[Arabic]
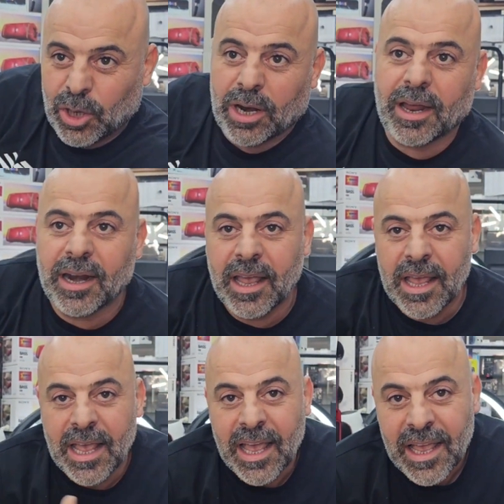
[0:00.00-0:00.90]
دولار
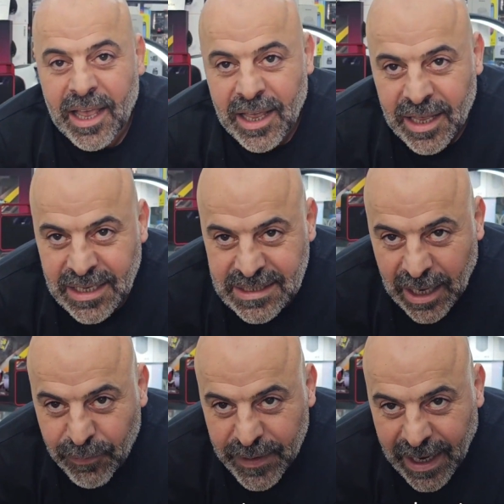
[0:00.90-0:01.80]

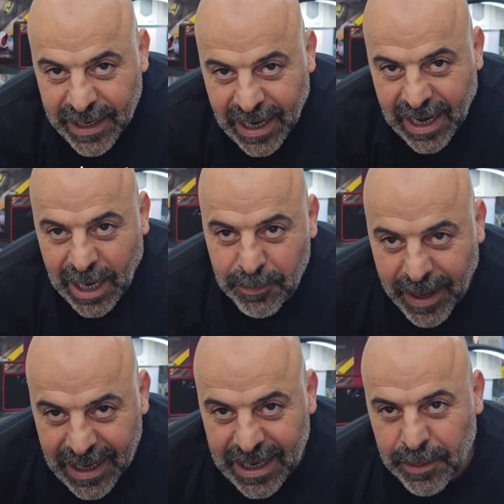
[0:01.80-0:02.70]
صار فينا نقول لك
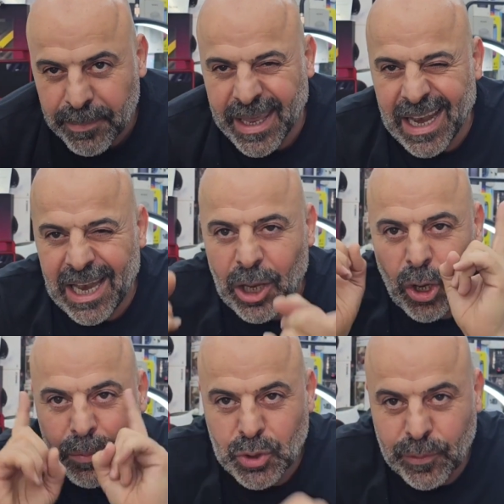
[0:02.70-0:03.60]
معلم كل
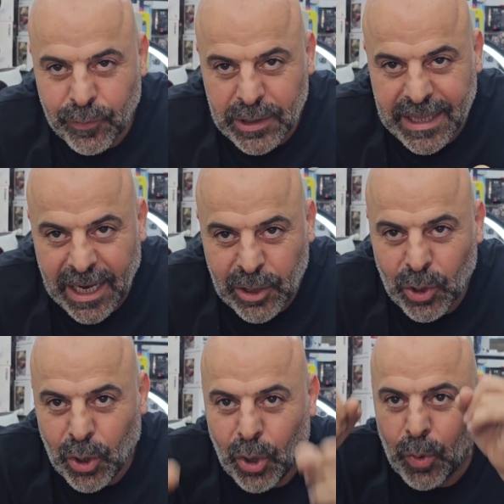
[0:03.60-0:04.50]
يوم شوفوا
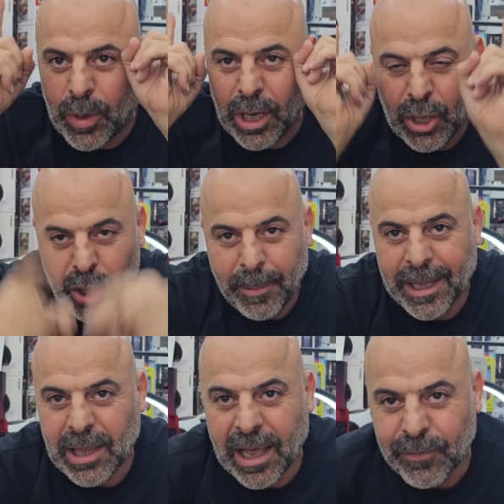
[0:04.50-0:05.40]
التكنو وكل يوم
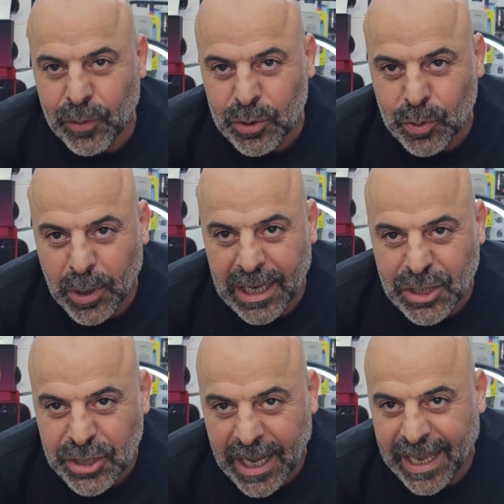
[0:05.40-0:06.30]
حتعرفوا انتم كل
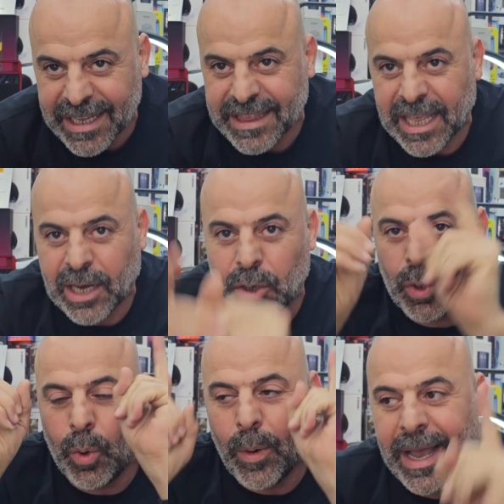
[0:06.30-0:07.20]
شيء عن
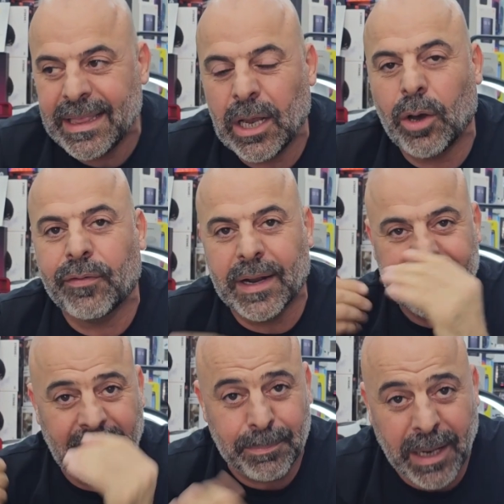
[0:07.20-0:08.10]
التكنو وهيدي
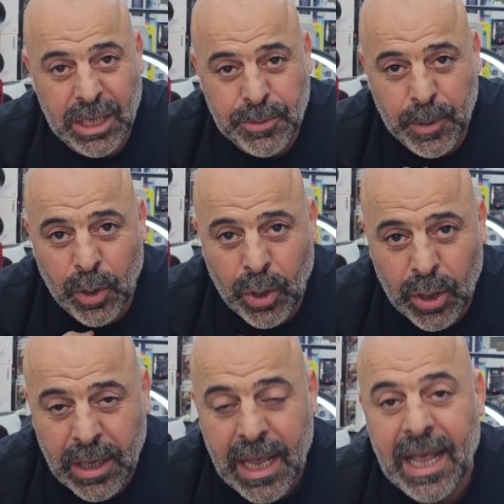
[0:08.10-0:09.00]
الاوفرات حتبلش من
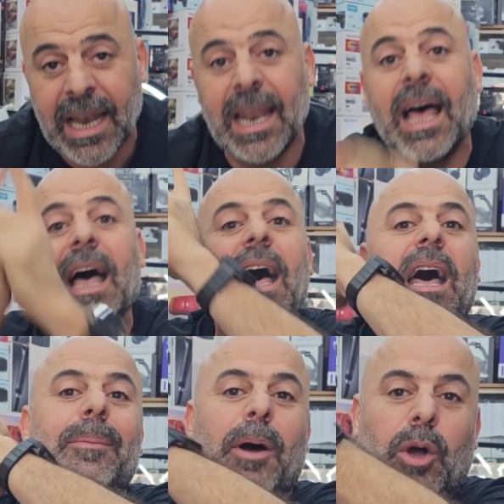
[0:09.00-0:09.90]
هون ل
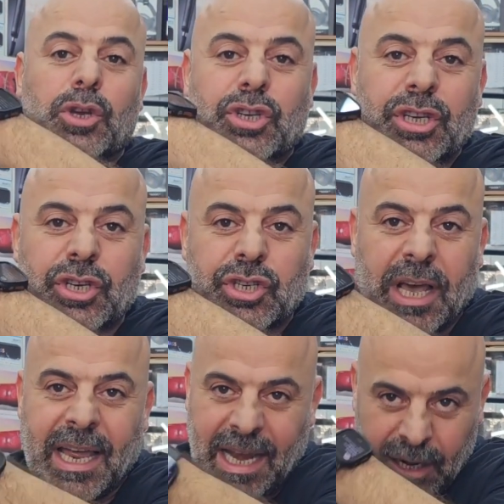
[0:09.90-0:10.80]
24
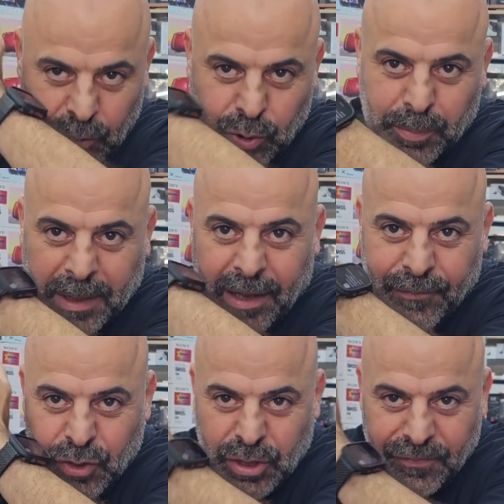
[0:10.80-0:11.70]
الشهر لانه انتم
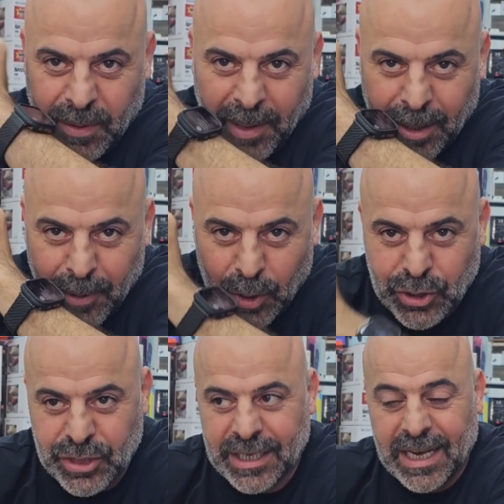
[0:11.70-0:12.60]
بتعرفوا شيء فيه ب
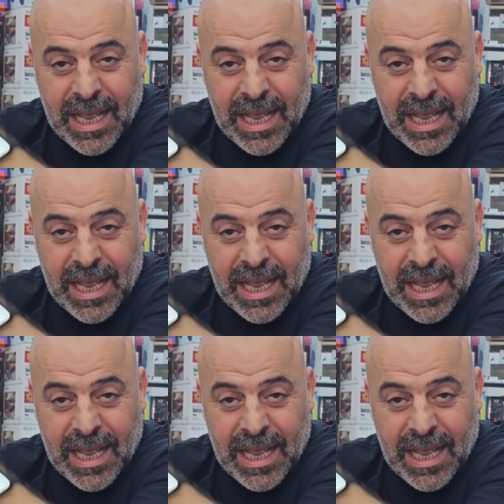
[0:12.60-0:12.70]
24